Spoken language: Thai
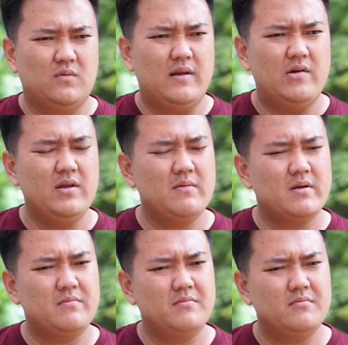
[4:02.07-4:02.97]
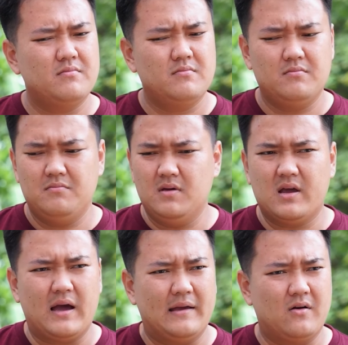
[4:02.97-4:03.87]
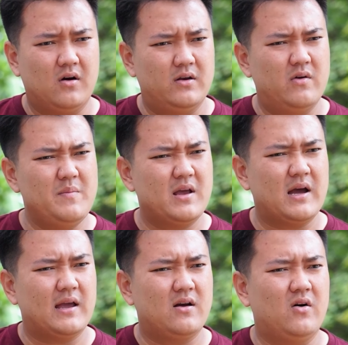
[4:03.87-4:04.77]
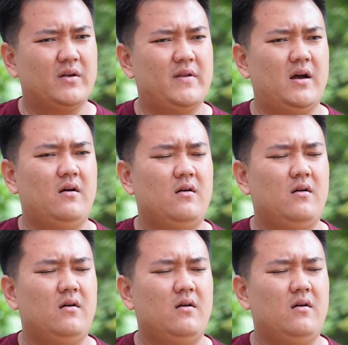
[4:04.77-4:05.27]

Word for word: รุปแล้วเนี่ยมันมีไก่ก่อนหรือว่ามีไข่ก่อนเนี่ย